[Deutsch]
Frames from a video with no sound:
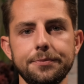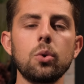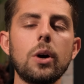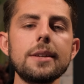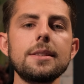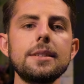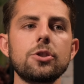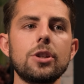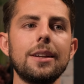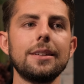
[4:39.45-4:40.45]
Und du hast an dieser
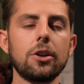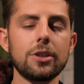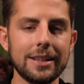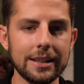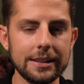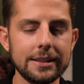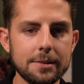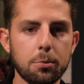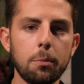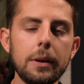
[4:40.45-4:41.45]
Stelle dadurch ein
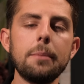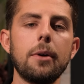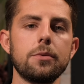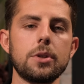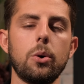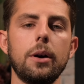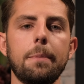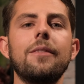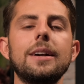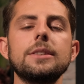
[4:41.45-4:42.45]
riesiges Problem auf Dauer,
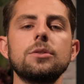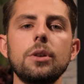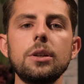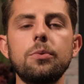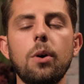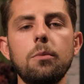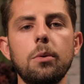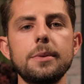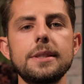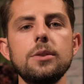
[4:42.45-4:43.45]
weil so eine Form
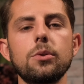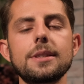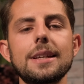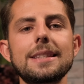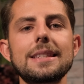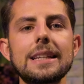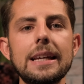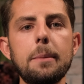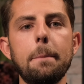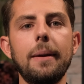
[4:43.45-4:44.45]
von Beziehung ist
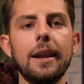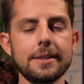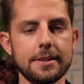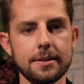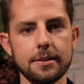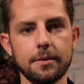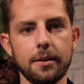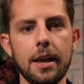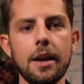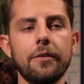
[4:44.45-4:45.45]
extrem belastend,
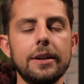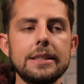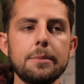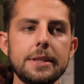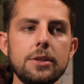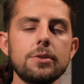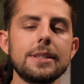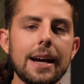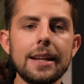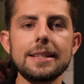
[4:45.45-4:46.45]
weil diese Beziehung
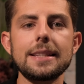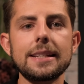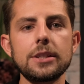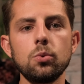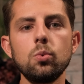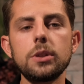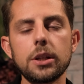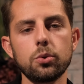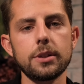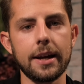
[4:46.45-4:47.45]
sich einerseits eigentlich nur
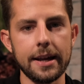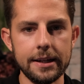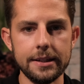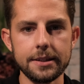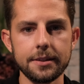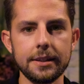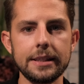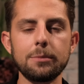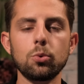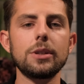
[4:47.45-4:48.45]
dadurch erhält,
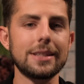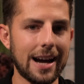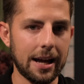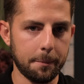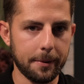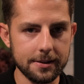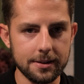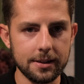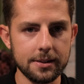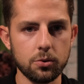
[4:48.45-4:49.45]
indem du dich anpasst
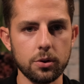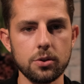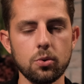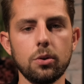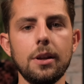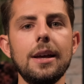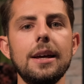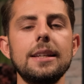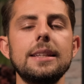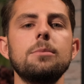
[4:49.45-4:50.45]
an die Situation,
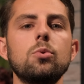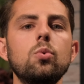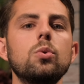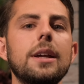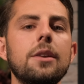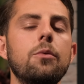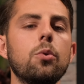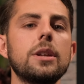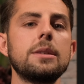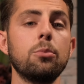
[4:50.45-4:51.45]
indem du deine
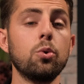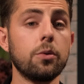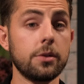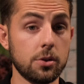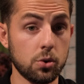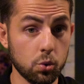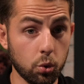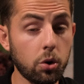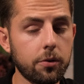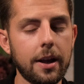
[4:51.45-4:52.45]
wirklichen Bedürfnisse
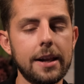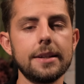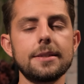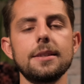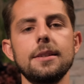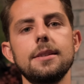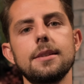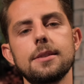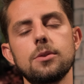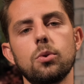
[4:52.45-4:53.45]
zurückhältst in
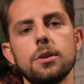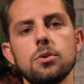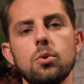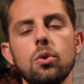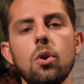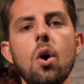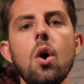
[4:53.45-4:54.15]
dieser Situation